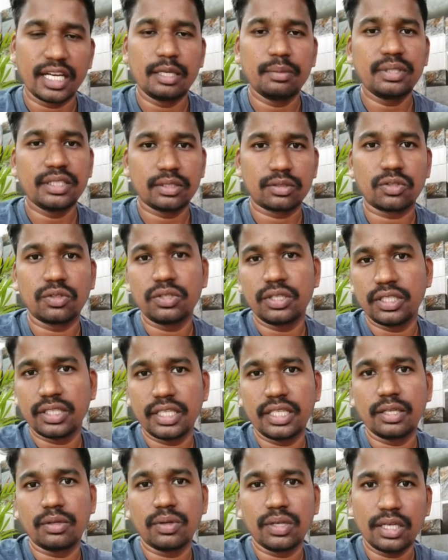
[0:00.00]
கண்டிப்பாக இந்த டுவெண்ட்டி
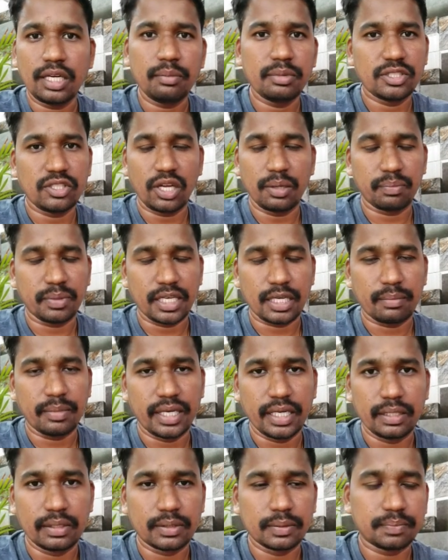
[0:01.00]
த்ரீக்குள்ளே நம்ம ஜாயின் பண்ணுற
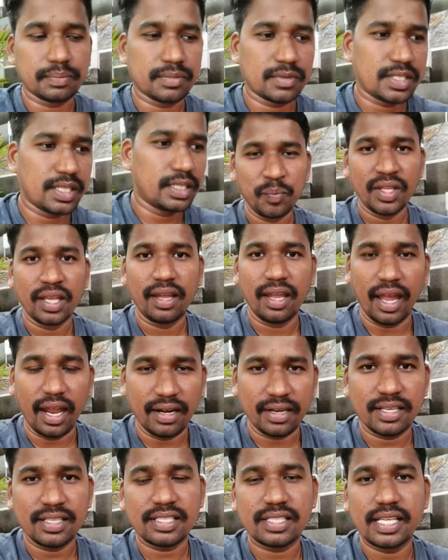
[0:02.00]
மாதிரி இருக்கும்
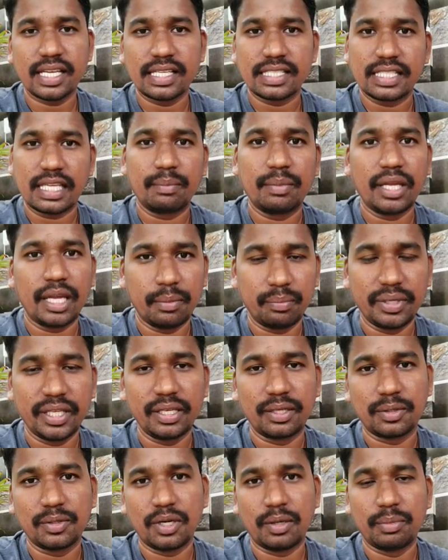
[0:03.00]
என்ட்ரன்ஸ் எக்ஸாம்
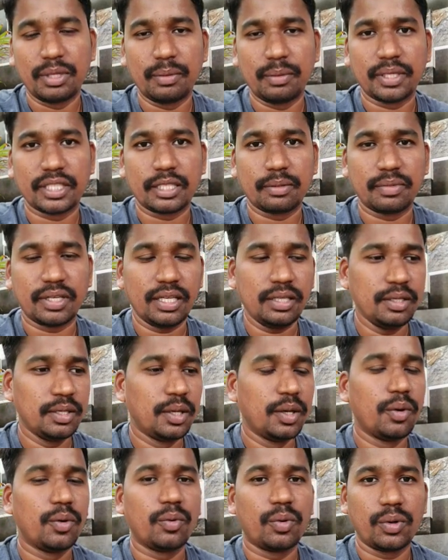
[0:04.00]
எப்படி இருக்கும் அப்படின்னு பார்த்தோம்னா
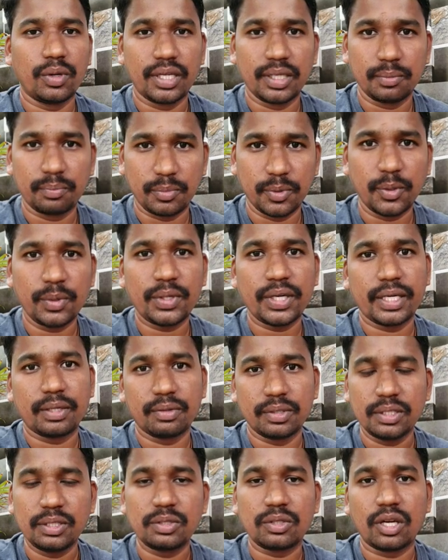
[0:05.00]
ஒரு
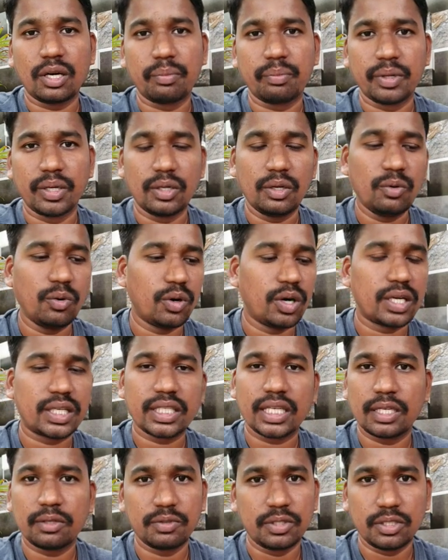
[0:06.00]
போர்ட்ரேட் ஒன்று ட்ரா பண்ணணும்
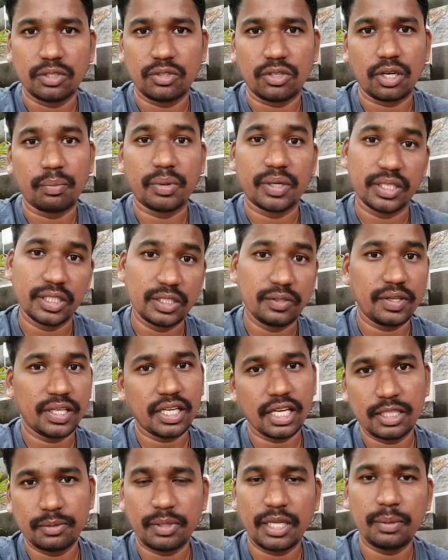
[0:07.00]
வாட்டர் கலர் ஒன்று ட்ரா பண்ணணும் இது
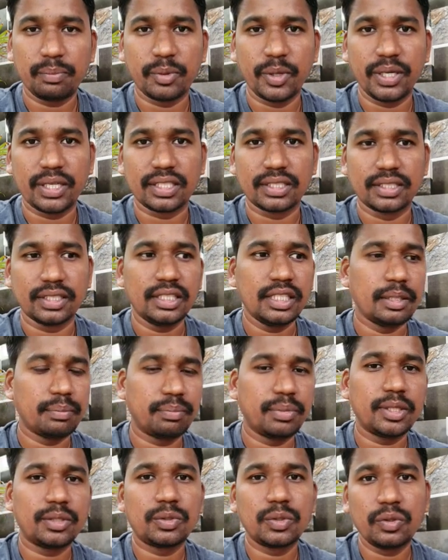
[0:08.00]
வரைக்கும் அந்த மாதிரி போயிட்டு இருந்தது
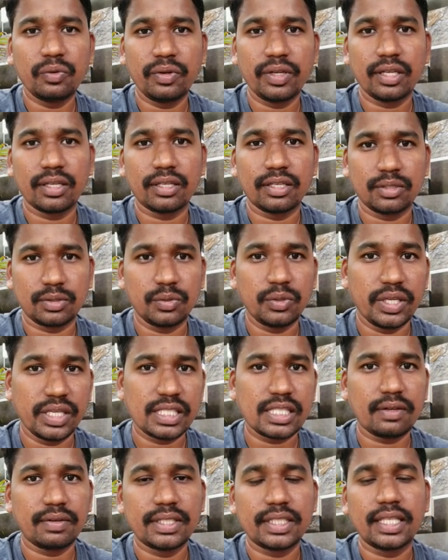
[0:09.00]
இப்போ டூ வீ டூ
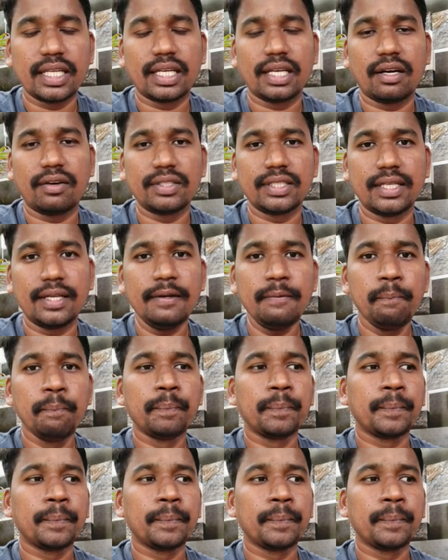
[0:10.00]
இயர்ஸாக வந்துட்டு என்ன ஆகுதுன்னா